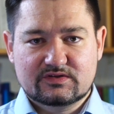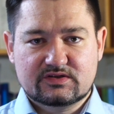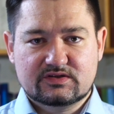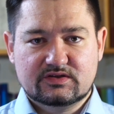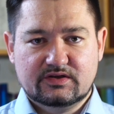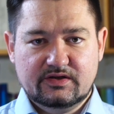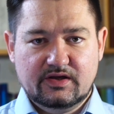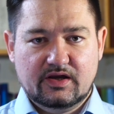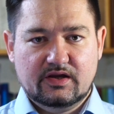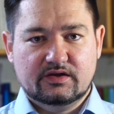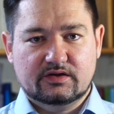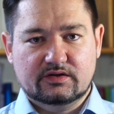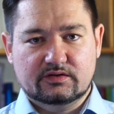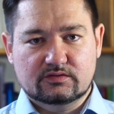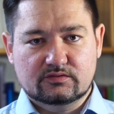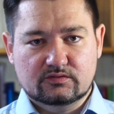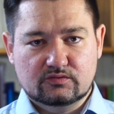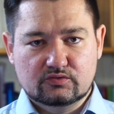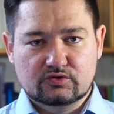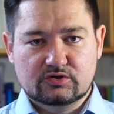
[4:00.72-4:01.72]

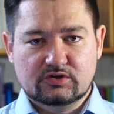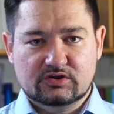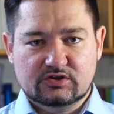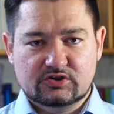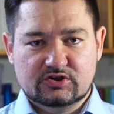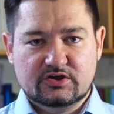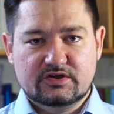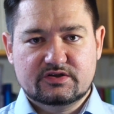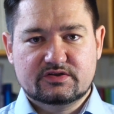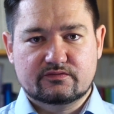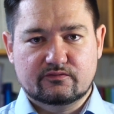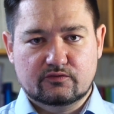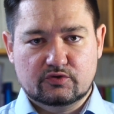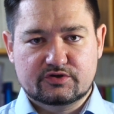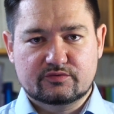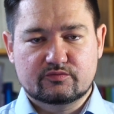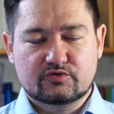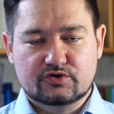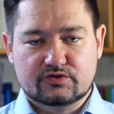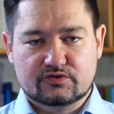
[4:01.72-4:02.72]
состояния нужно
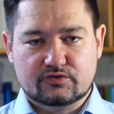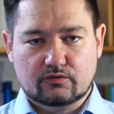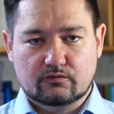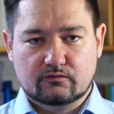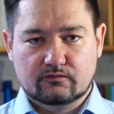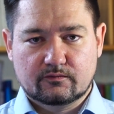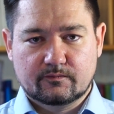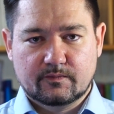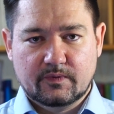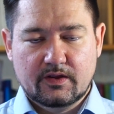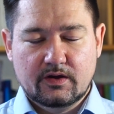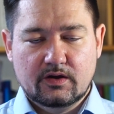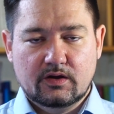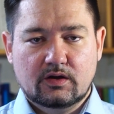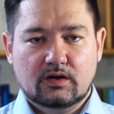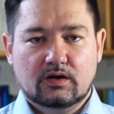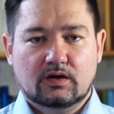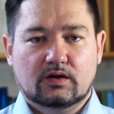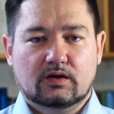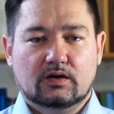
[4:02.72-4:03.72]
6-8 часов.
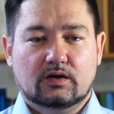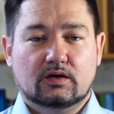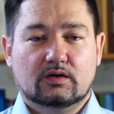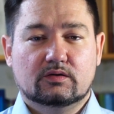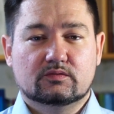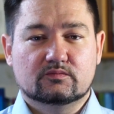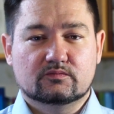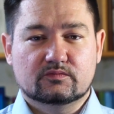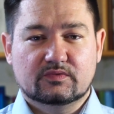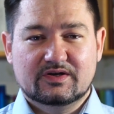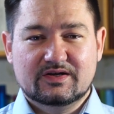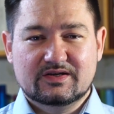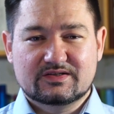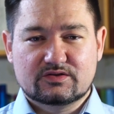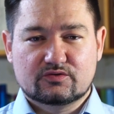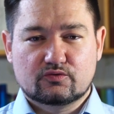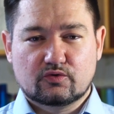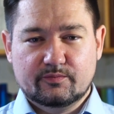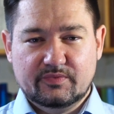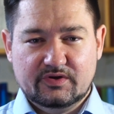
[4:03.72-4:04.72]
А,
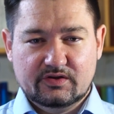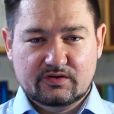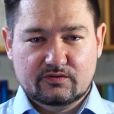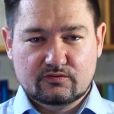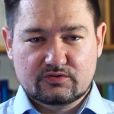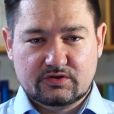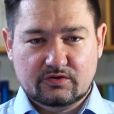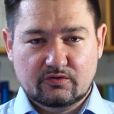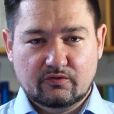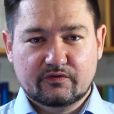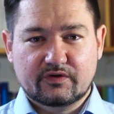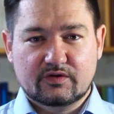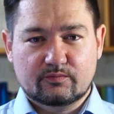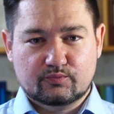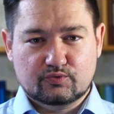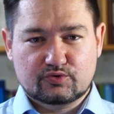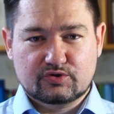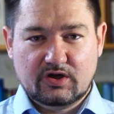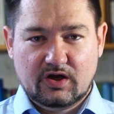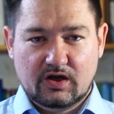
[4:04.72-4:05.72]
газотурбинные установки
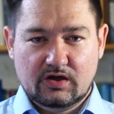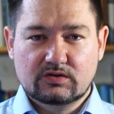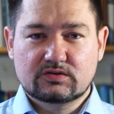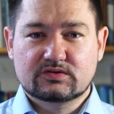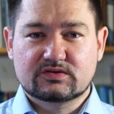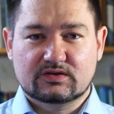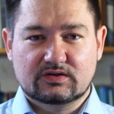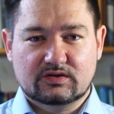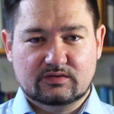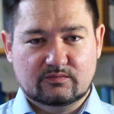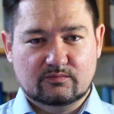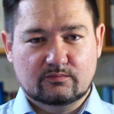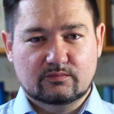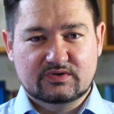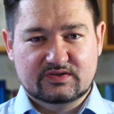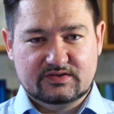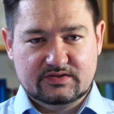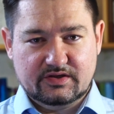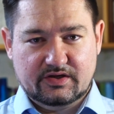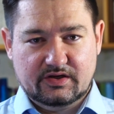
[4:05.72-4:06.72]
пускаются
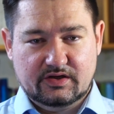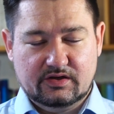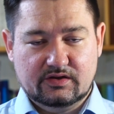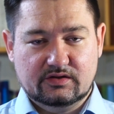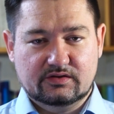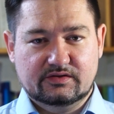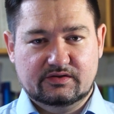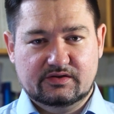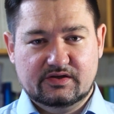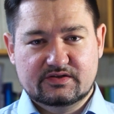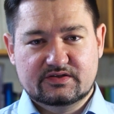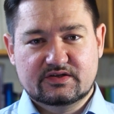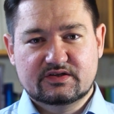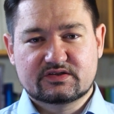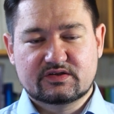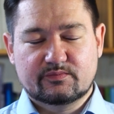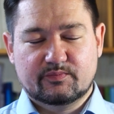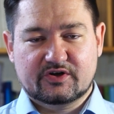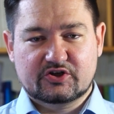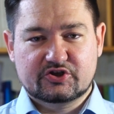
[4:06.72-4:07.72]
быстрее. Есть
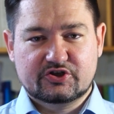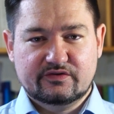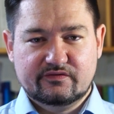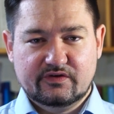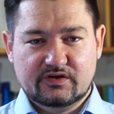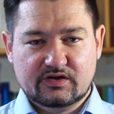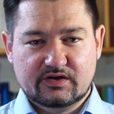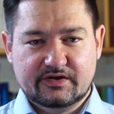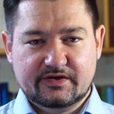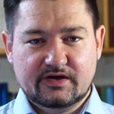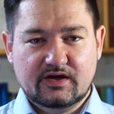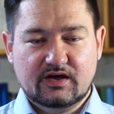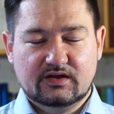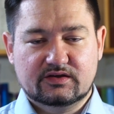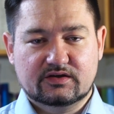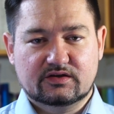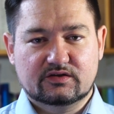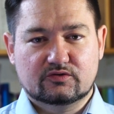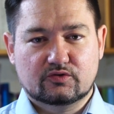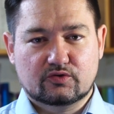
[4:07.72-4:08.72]
газопоршневые
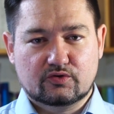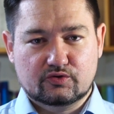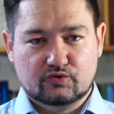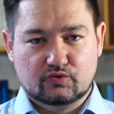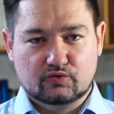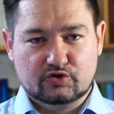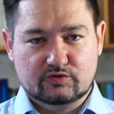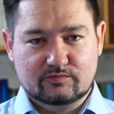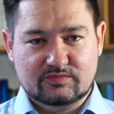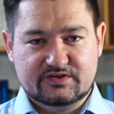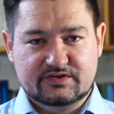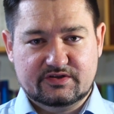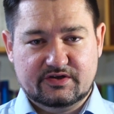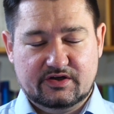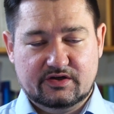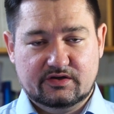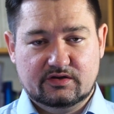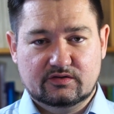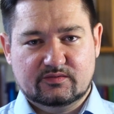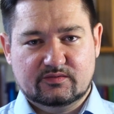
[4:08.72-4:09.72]
агрегаты, которые тоже быстрее.